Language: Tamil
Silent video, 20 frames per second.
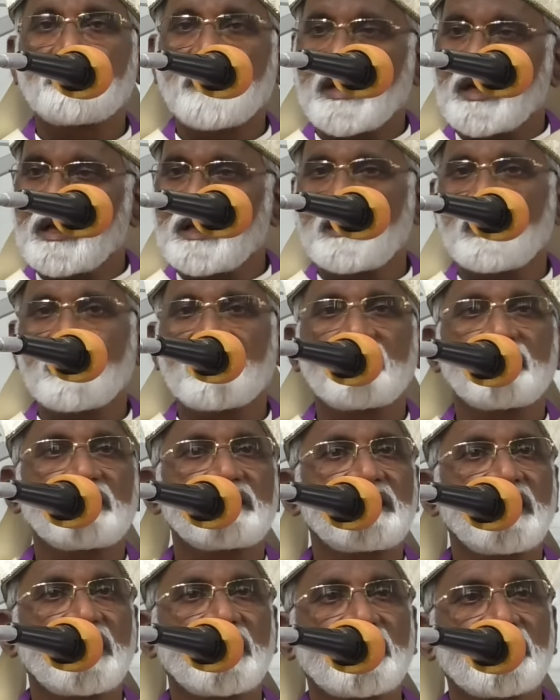பல
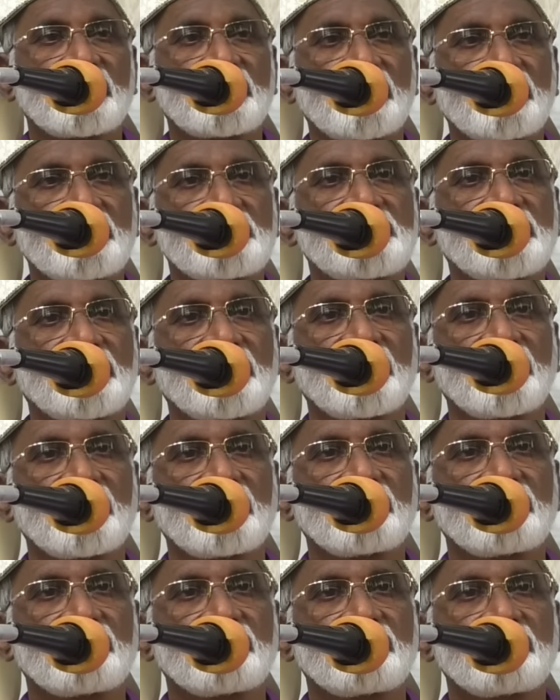
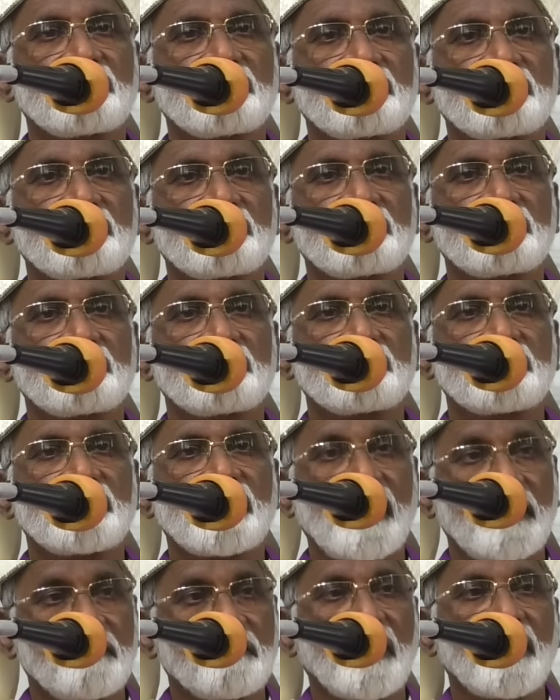தீர்க்கதரிசிகள்
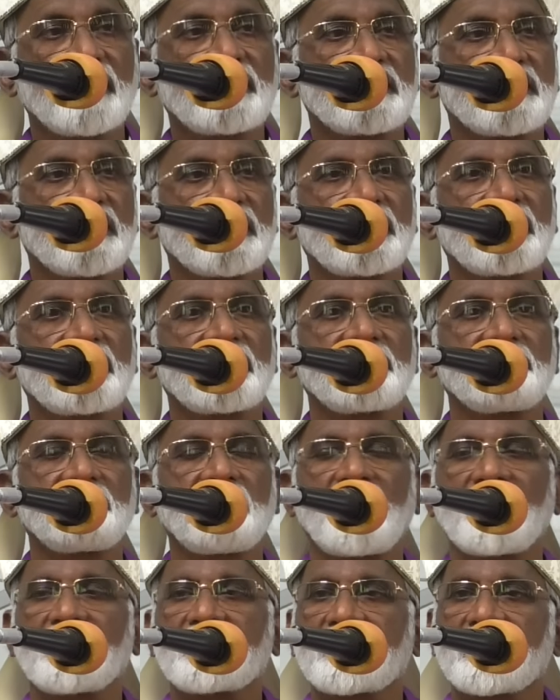இறைவாக்கினர்களுடைய
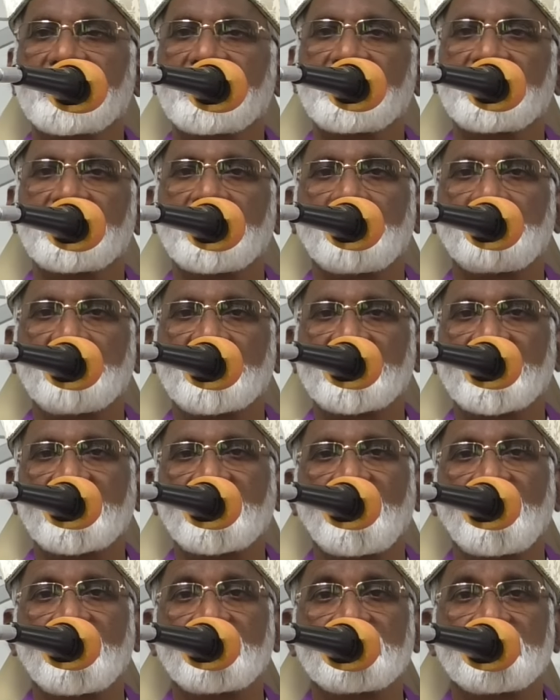வாழ்க்கையிலே நாம் அதை
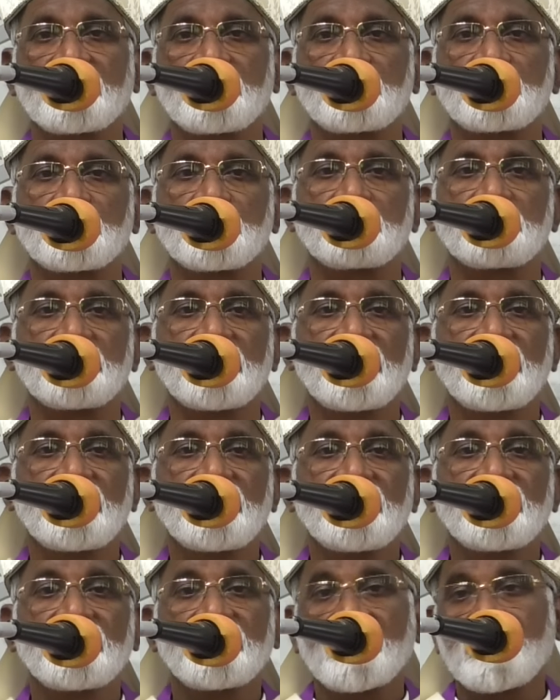காண்கின்றோம்
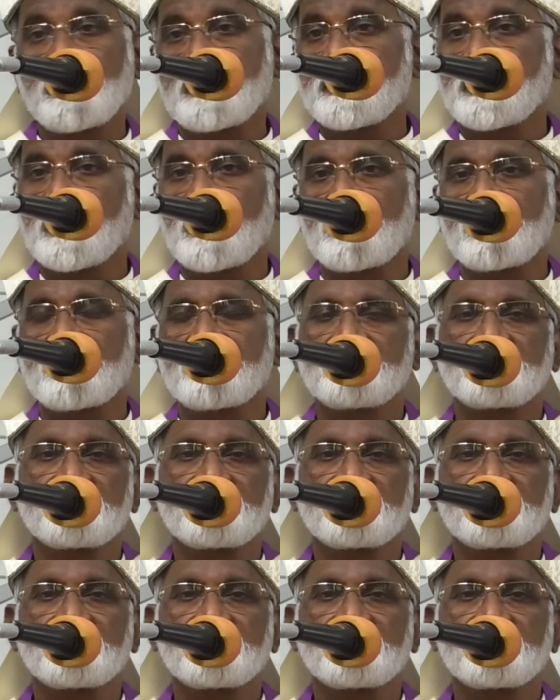எலியா